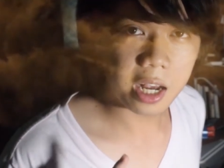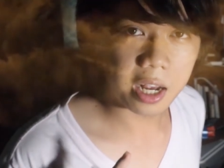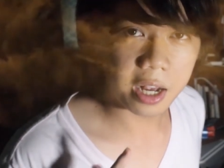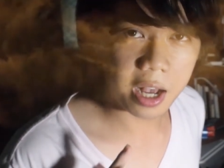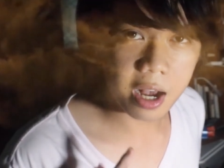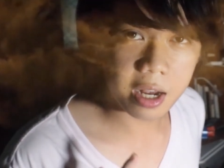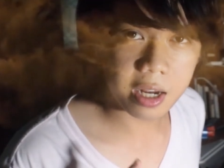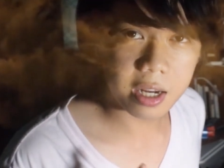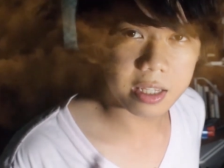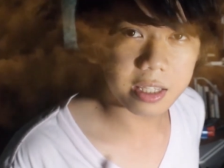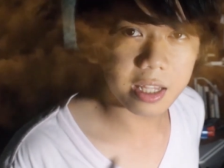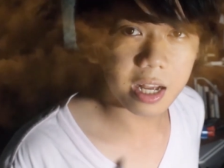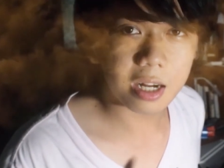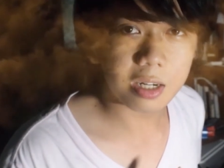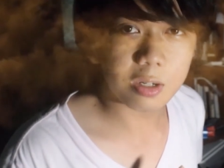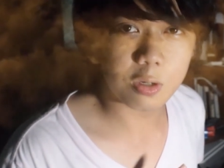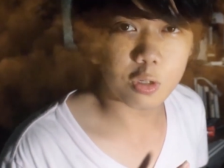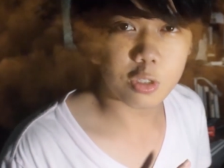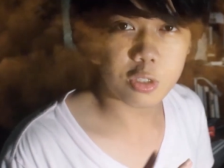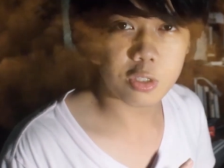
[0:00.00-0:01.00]

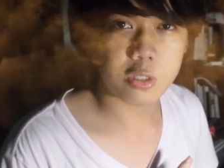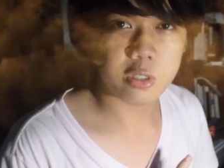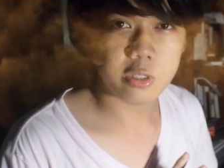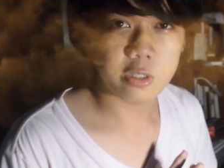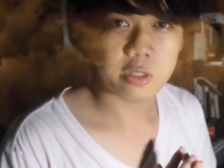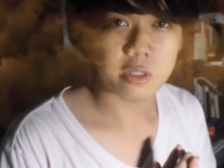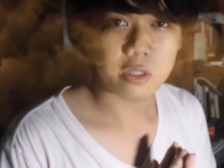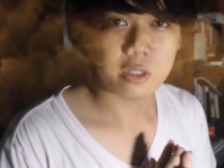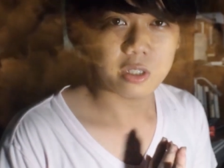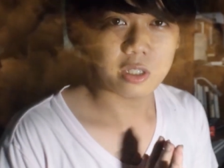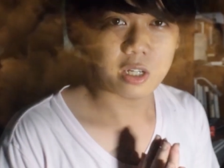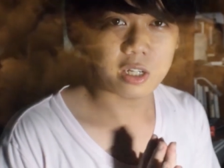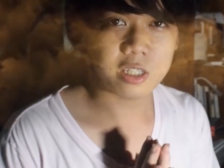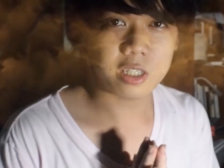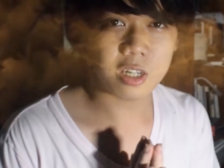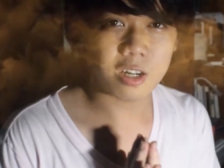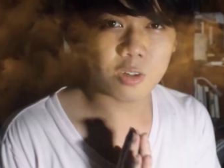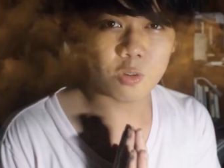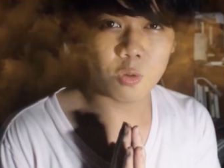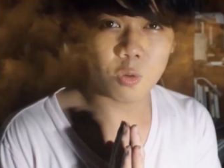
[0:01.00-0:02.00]
nakakatakot sa
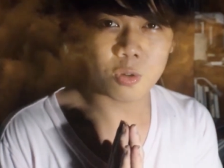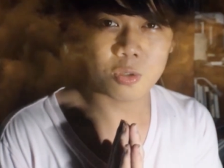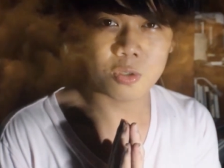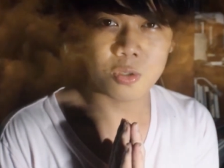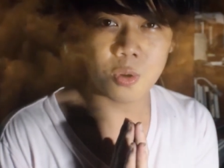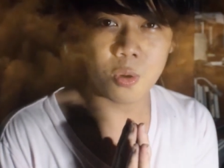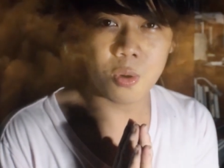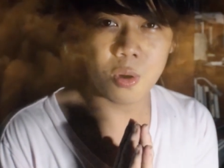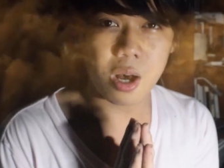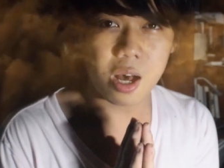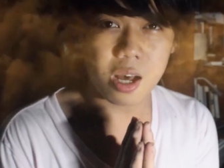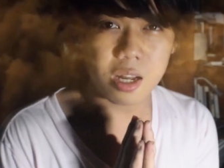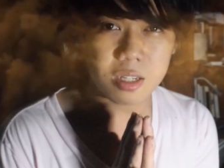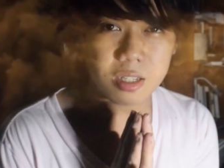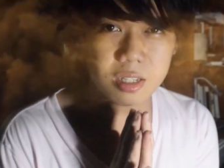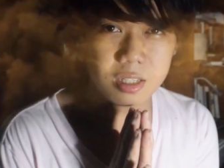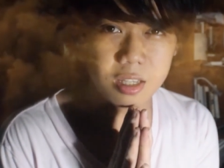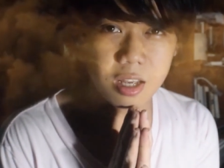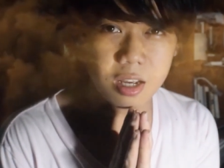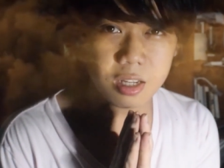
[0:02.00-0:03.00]
isang kursong
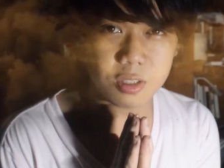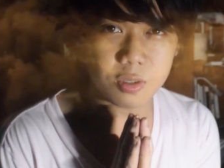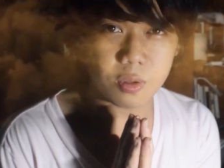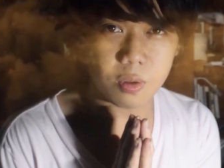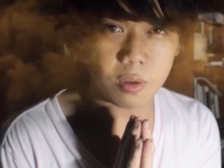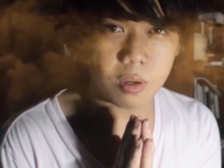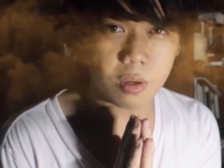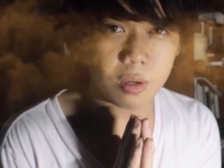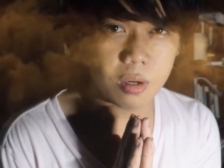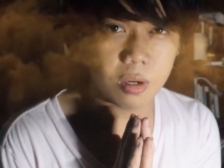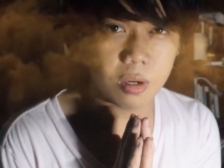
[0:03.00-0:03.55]
architecture